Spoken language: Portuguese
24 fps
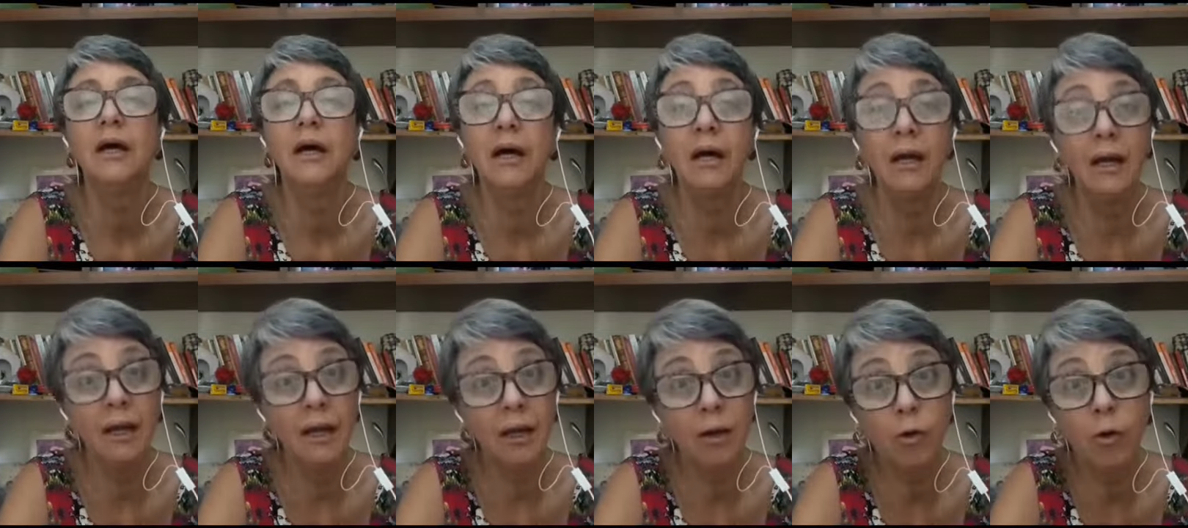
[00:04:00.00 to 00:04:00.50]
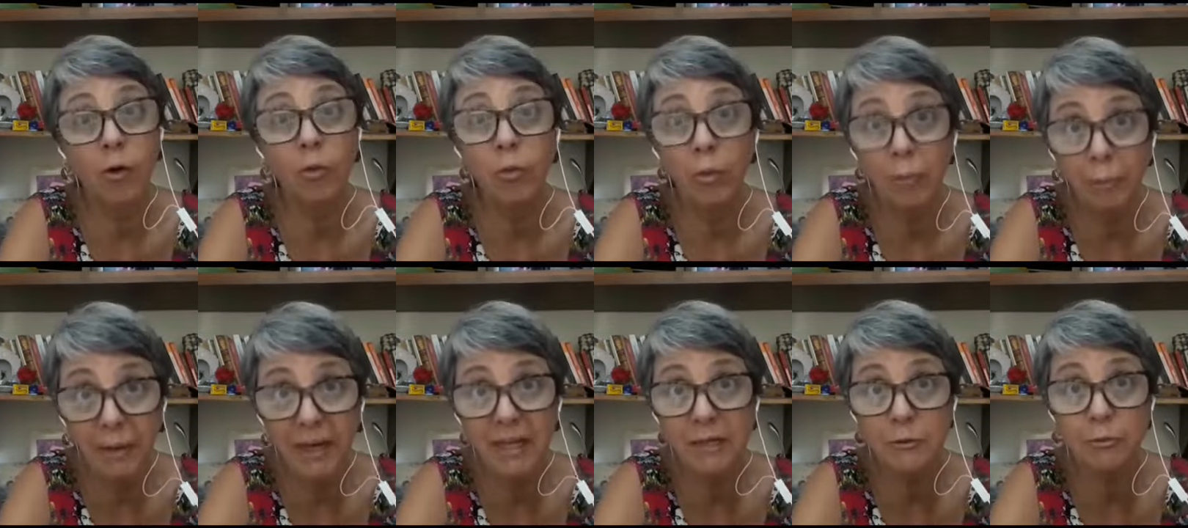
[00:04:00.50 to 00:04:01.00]
é, como
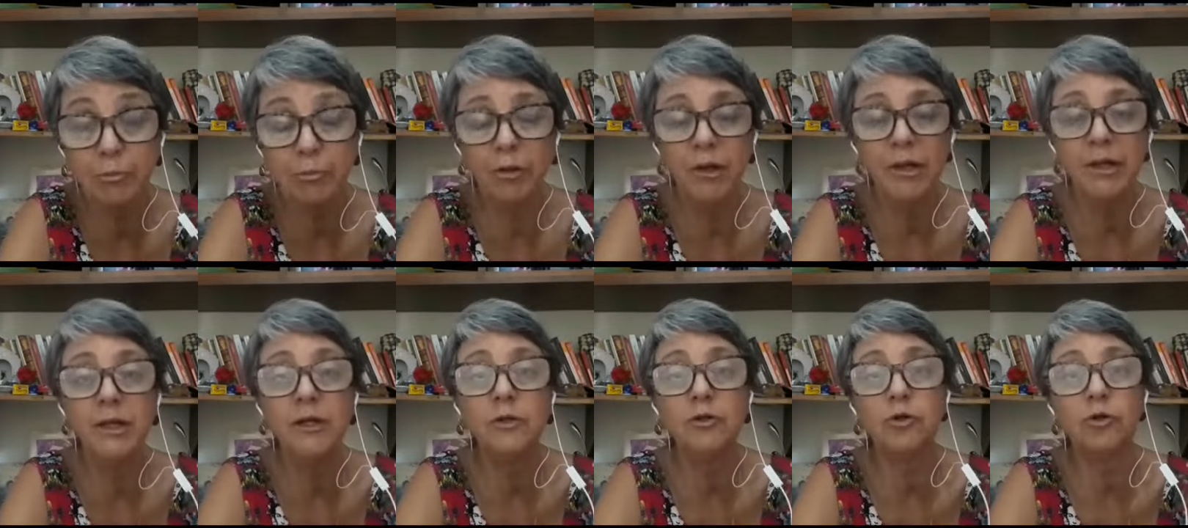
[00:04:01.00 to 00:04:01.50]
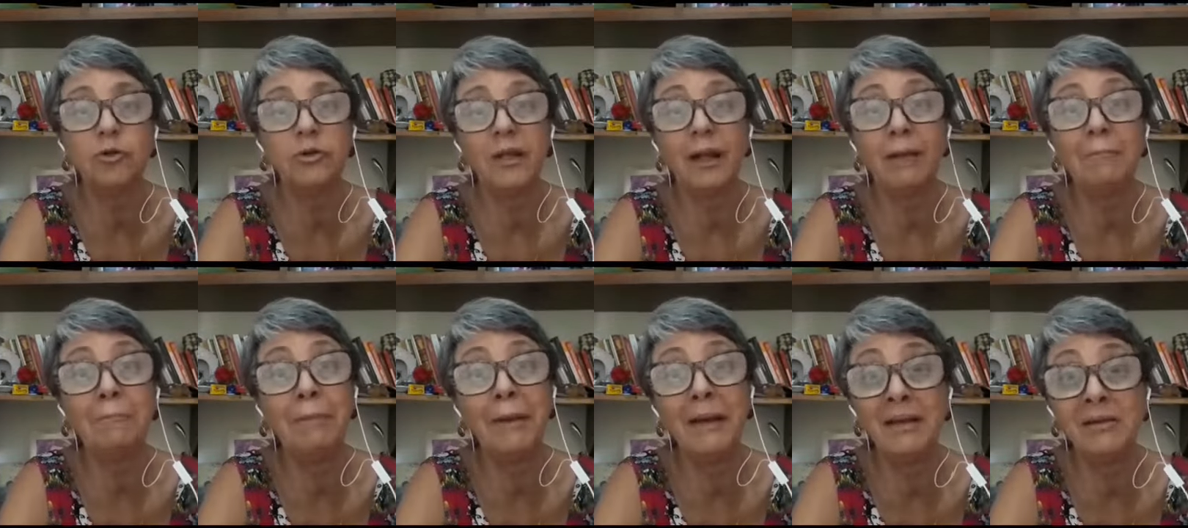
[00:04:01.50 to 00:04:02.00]
preso político, está
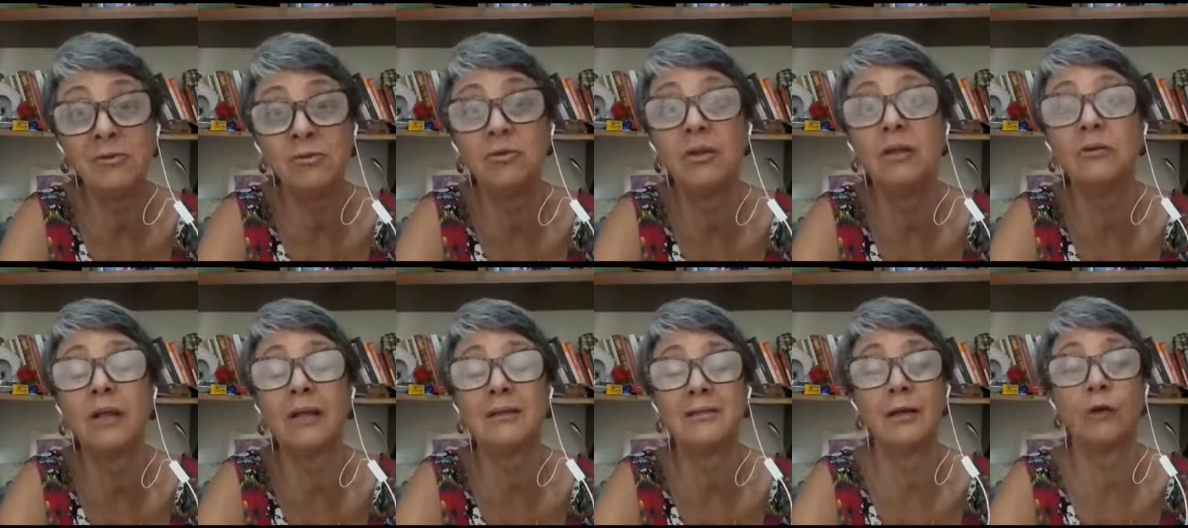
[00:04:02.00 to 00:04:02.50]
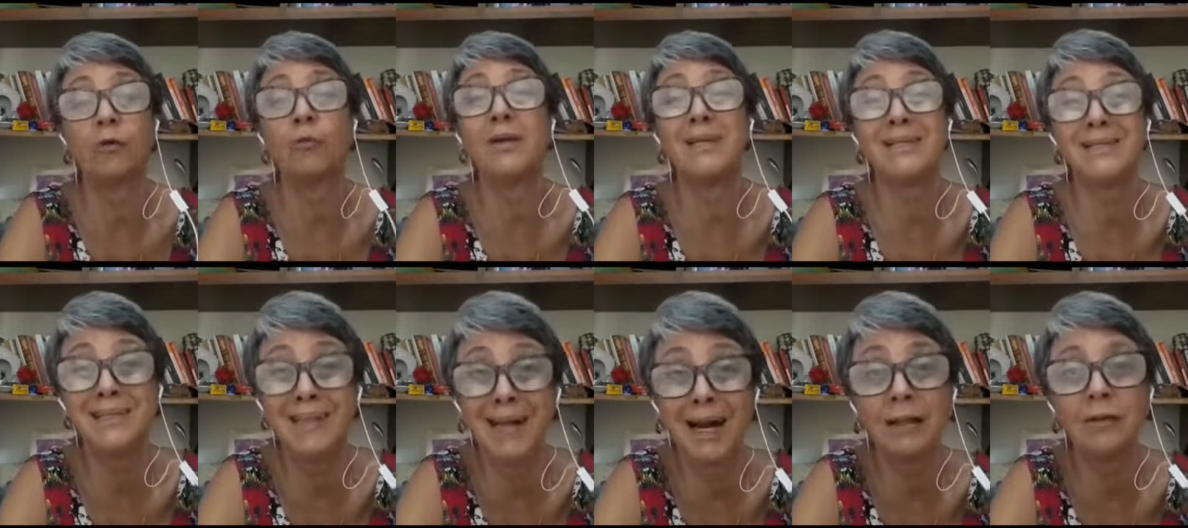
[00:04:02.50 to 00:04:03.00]
preso, não está
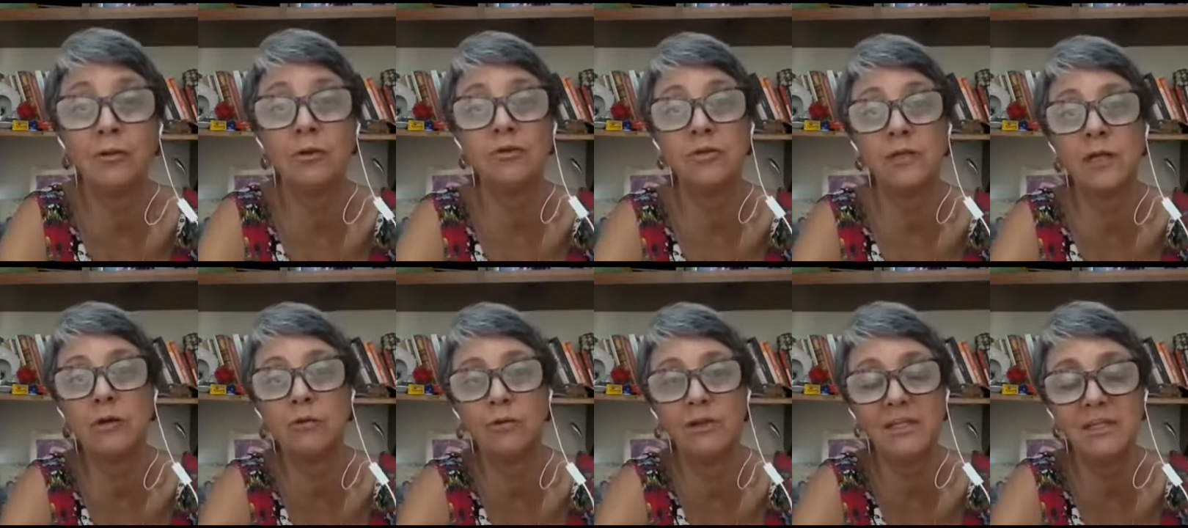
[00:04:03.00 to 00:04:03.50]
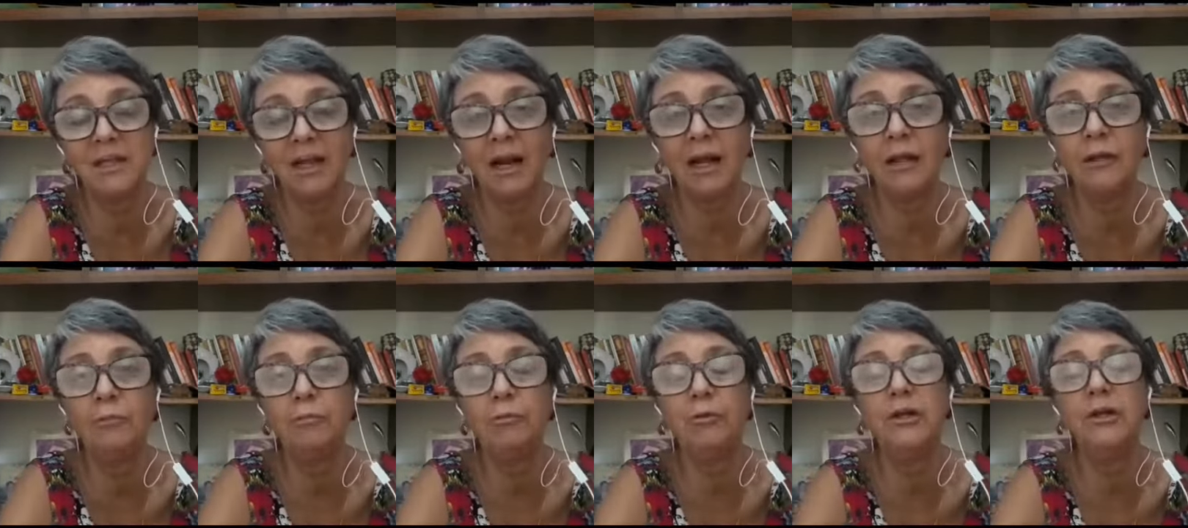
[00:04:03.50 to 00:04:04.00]
sequestrado, é um
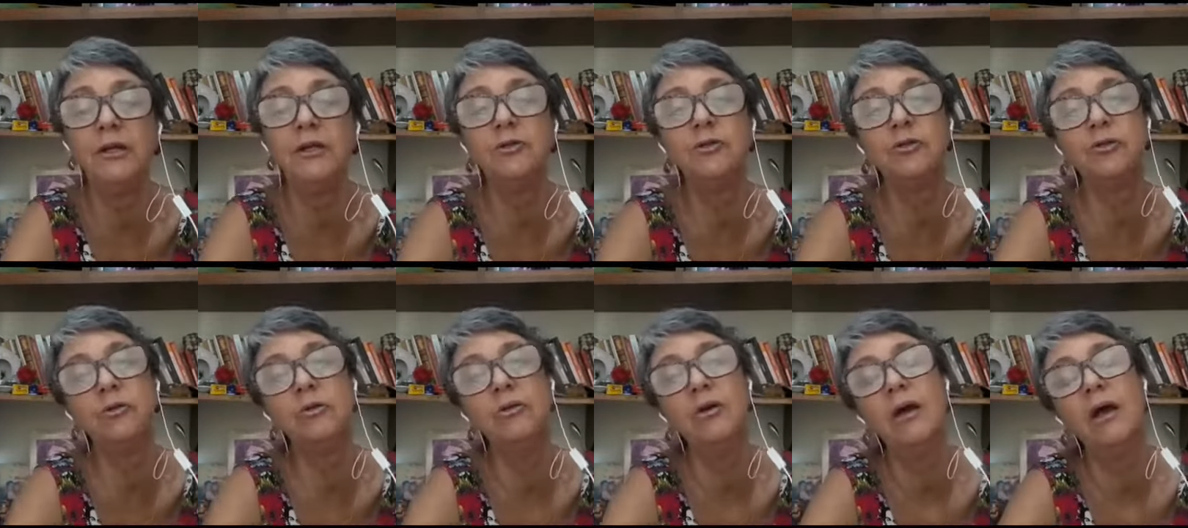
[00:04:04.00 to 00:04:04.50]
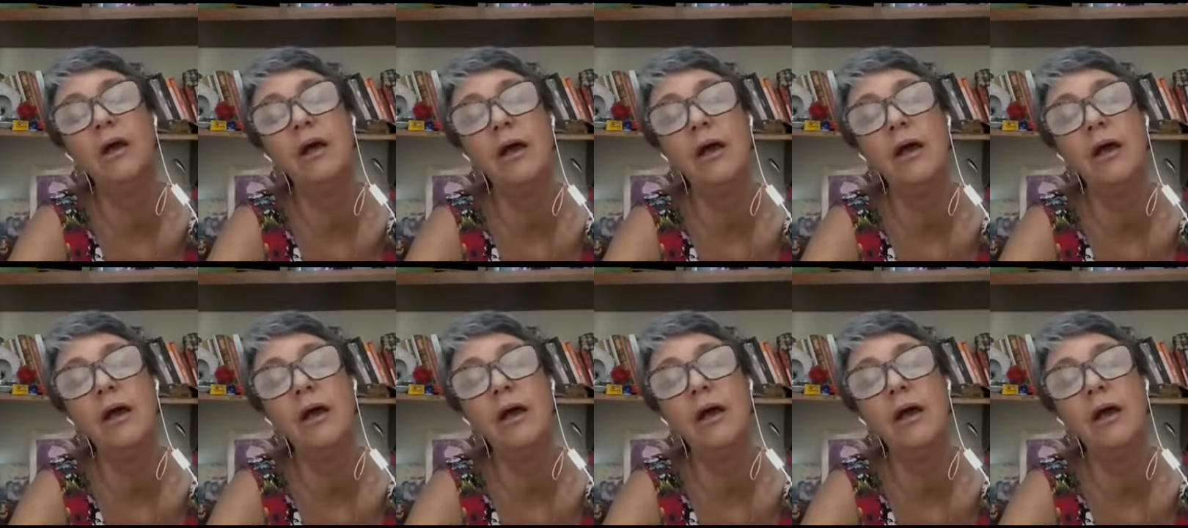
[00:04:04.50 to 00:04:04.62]
sequestrado político,